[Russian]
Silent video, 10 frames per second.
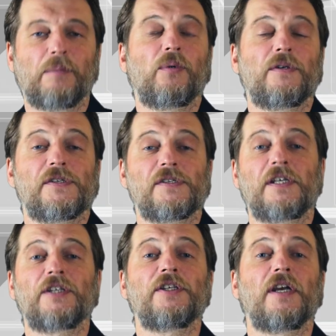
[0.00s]
По
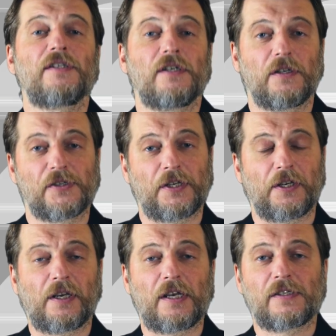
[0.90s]
SSH я делал
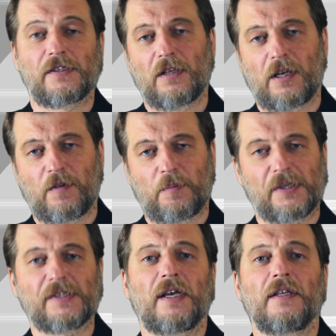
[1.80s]
скринкаст, ссылка в
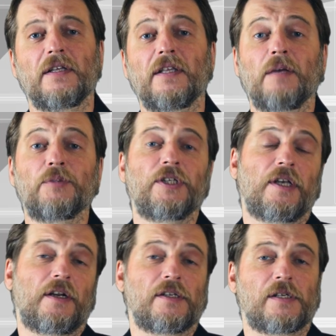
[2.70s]
описании. Там же
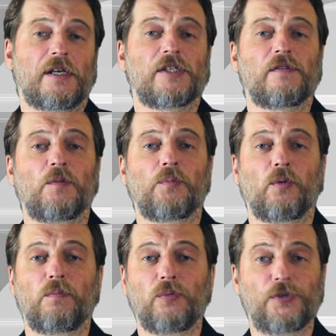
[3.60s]
я рассказывал
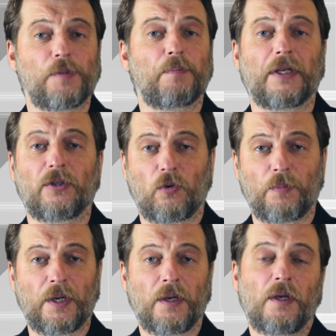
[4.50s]
про пути
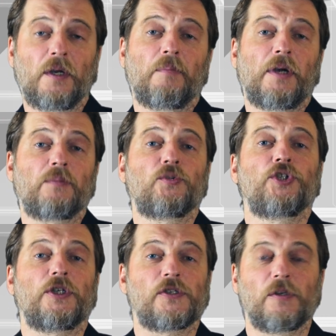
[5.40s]
подробно, поэтому
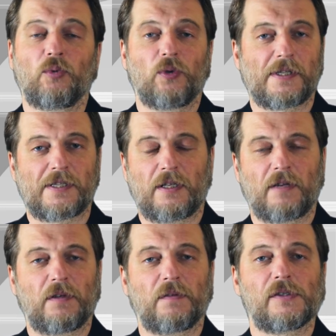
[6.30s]
сейчас не буду
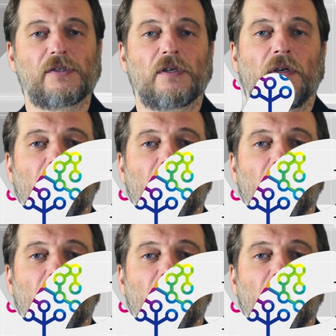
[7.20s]
останавливаться.